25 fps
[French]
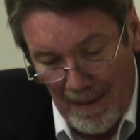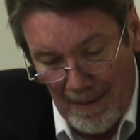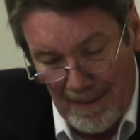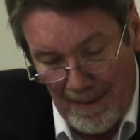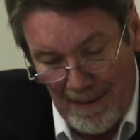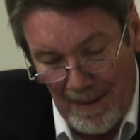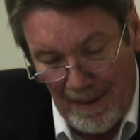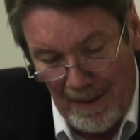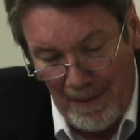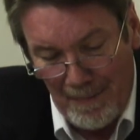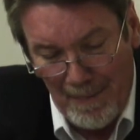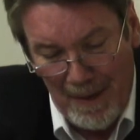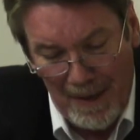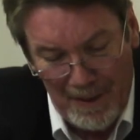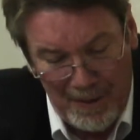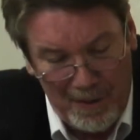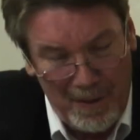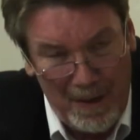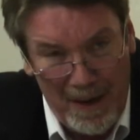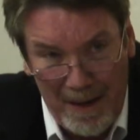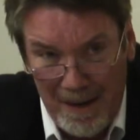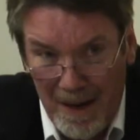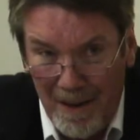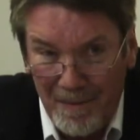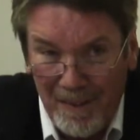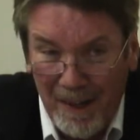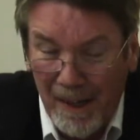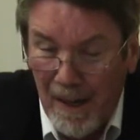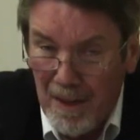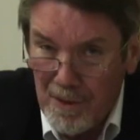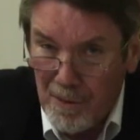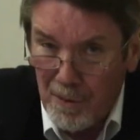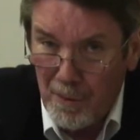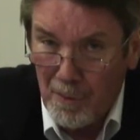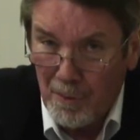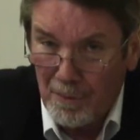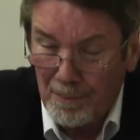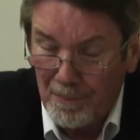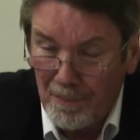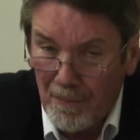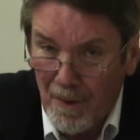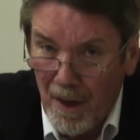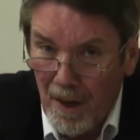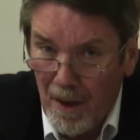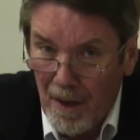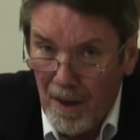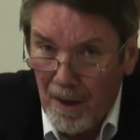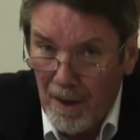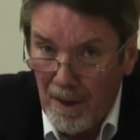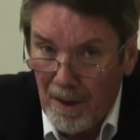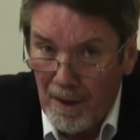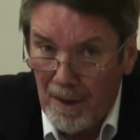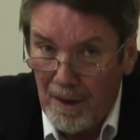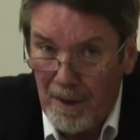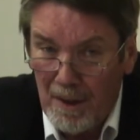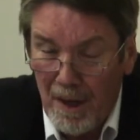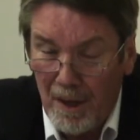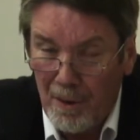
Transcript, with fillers: c'est l'image de la navigation qui